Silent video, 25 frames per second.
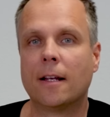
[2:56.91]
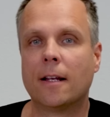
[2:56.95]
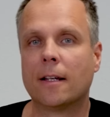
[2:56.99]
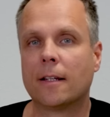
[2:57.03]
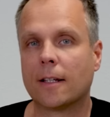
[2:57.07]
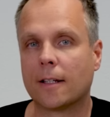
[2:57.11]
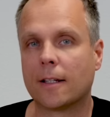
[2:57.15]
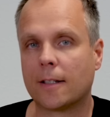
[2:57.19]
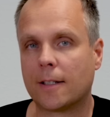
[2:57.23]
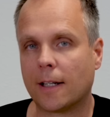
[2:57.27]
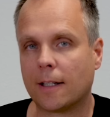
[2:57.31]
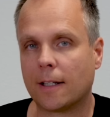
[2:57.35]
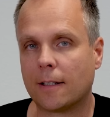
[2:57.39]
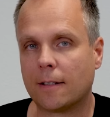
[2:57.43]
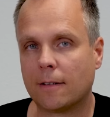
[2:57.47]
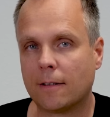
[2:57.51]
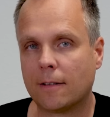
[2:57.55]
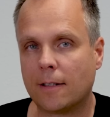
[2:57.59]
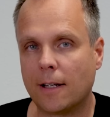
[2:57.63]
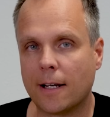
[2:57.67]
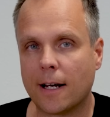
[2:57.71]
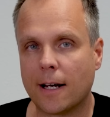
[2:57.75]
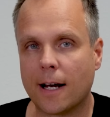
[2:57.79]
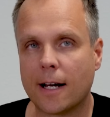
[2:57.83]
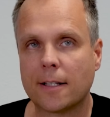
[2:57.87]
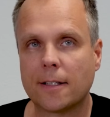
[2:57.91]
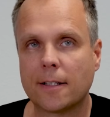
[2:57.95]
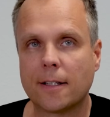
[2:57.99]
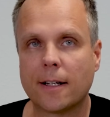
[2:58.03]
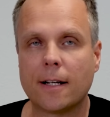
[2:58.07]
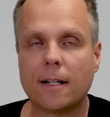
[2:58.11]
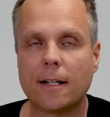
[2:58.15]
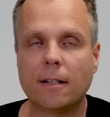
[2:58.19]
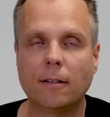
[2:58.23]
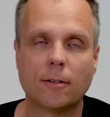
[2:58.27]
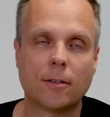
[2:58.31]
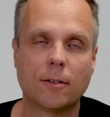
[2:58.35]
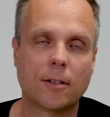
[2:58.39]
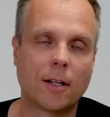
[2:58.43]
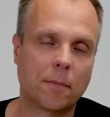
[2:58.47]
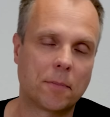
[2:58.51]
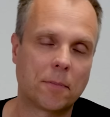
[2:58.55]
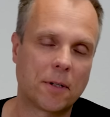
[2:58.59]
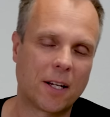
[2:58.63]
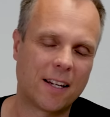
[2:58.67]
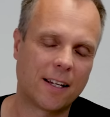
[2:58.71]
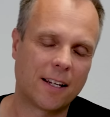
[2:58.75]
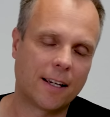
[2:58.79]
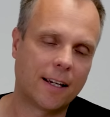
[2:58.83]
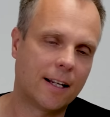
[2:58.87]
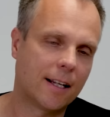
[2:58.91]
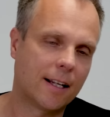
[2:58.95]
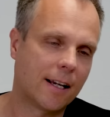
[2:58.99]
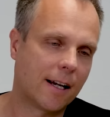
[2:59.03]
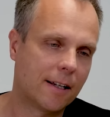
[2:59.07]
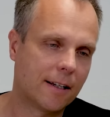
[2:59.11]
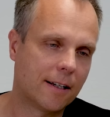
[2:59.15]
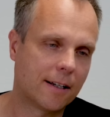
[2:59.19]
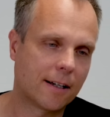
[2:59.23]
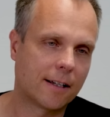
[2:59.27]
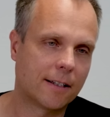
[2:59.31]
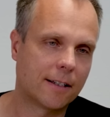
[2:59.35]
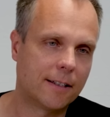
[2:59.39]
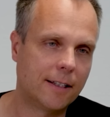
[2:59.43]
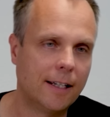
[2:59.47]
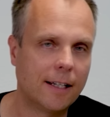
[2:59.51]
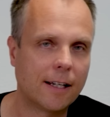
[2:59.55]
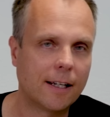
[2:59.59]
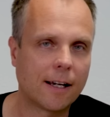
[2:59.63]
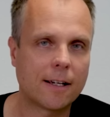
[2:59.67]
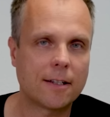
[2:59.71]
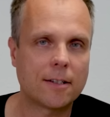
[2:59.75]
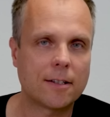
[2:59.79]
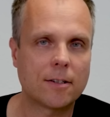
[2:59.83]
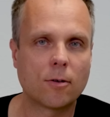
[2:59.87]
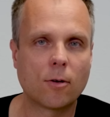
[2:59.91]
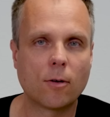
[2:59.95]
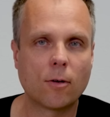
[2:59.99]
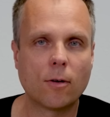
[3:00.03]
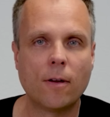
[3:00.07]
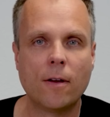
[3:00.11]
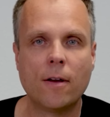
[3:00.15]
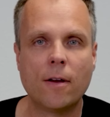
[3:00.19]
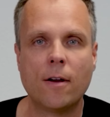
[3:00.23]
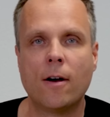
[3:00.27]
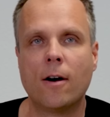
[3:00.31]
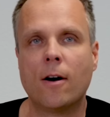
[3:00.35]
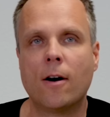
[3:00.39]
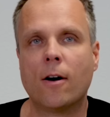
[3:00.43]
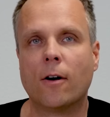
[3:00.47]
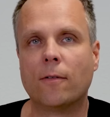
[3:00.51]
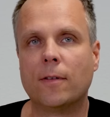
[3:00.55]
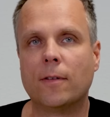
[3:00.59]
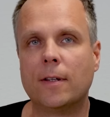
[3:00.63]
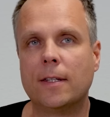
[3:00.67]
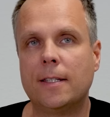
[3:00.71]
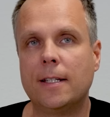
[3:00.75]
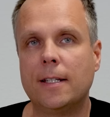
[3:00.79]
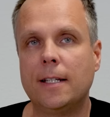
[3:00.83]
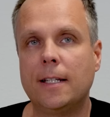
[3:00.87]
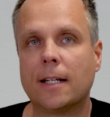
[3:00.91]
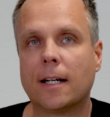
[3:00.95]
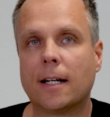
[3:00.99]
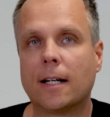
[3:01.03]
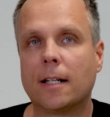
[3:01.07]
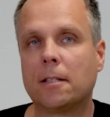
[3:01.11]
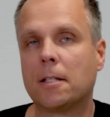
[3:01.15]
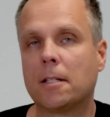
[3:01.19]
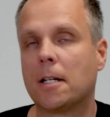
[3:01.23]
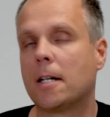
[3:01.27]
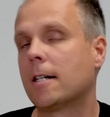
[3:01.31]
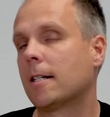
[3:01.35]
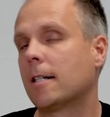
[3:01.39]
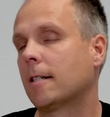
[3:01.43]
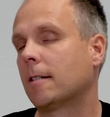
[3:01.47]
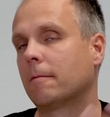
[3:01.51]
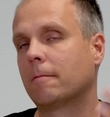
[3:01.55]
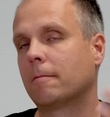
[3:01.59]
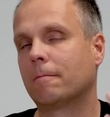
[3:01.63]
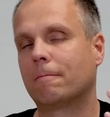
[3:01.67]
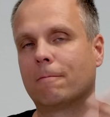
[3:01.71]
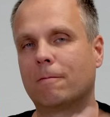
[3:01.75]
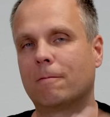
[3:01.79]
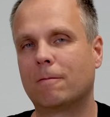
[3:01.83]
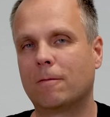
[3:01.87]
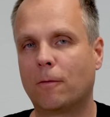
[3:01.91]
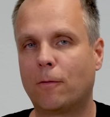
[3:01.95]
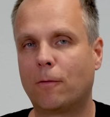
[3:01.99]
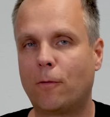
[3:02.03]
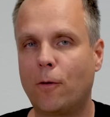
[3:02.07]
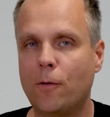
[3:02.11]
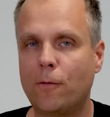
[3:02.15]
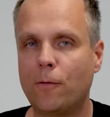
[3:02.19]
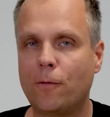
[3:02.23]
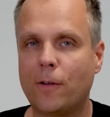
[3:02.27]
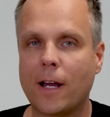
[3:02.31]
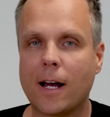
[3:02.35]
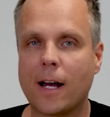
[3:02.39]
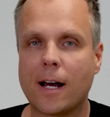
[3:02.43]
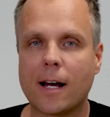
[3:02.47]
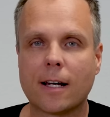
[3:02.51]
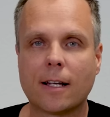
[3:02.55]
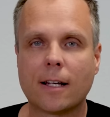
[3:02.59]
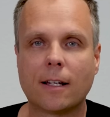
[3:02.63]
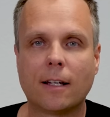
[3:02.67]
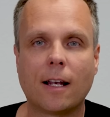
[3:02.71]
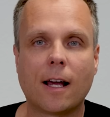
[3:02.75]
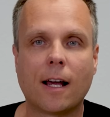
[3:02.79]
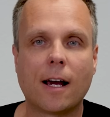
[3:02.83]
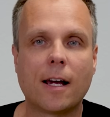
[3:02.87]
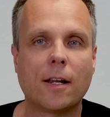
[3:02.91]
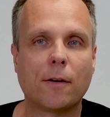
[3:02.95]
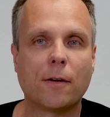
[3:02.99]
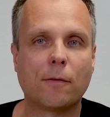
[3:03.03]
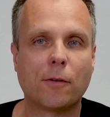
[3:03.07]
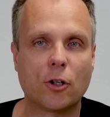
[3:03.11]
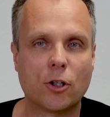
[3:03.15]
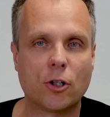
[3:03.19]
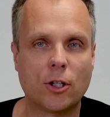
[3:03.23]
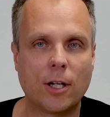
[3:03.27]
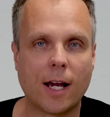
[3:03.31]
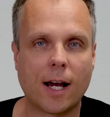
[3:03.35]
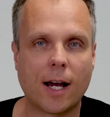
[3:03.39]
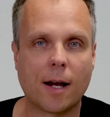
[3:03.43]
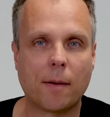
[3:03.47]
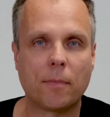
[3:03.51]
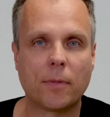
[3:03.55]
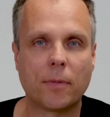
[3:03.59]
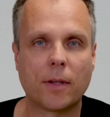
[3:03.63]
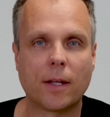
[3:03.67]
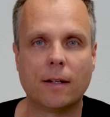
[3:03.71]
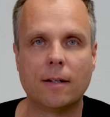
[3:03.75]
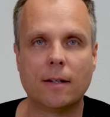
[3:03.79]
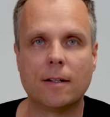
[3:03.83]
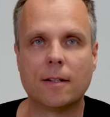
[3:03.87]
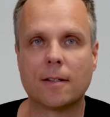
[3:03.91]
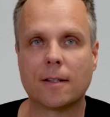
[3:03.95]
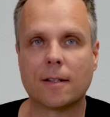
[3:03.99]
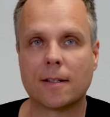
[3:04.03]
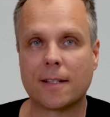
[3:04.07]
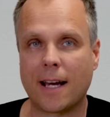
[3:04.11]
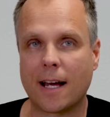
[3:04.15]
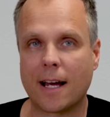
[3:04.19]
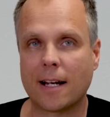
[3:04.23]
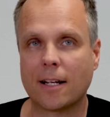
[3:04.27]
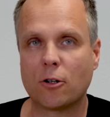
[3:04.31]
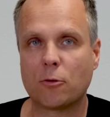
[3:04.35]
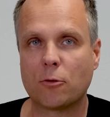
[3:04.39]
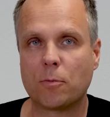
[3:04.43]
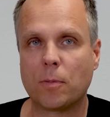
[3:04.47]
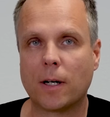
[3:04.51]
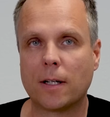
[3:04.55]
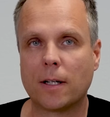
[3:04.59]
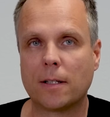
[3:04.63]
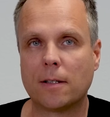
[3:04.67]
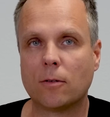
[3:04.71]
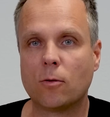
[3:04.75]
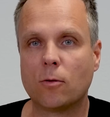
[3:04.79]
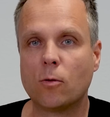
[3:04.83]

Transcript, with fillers: Das hat den Nachteil, es gibt in der Regel eine Garantieleistung und wenn Sie dann nach fünf Jahren leider versterben, dann ist das angesparte